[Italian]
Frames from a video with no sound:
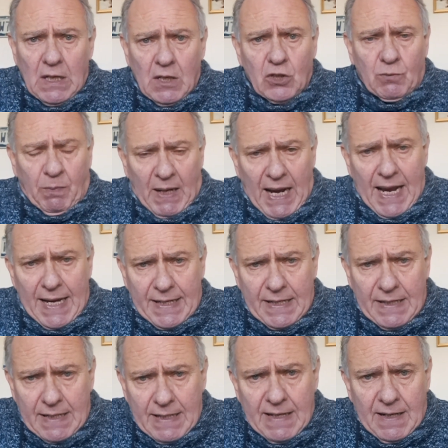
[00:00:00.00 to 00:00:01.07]

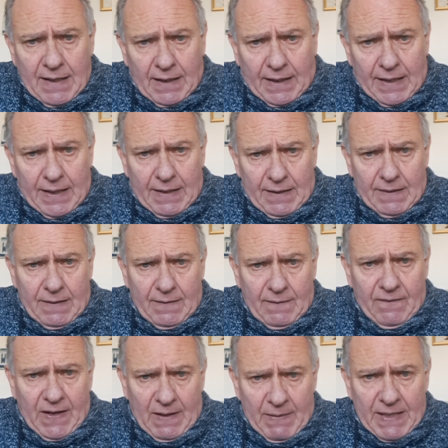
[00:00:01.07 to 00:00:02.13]
spray che eh,
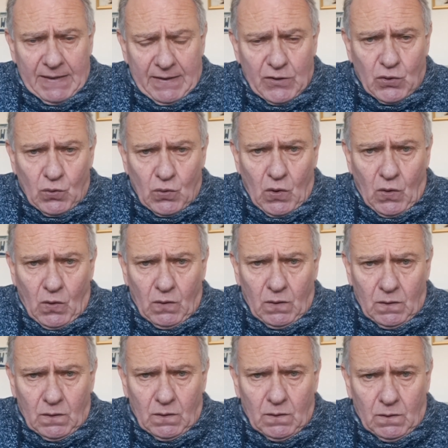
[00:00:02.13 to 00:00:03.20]
veramente sono
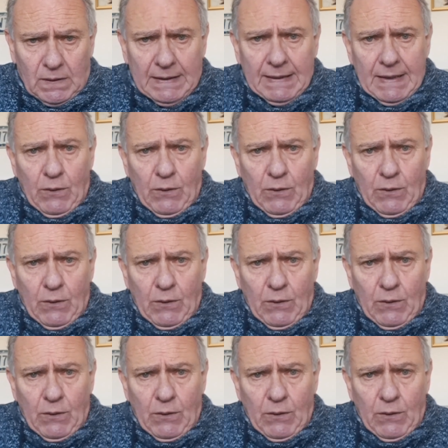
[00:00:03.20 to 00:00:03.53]
oh,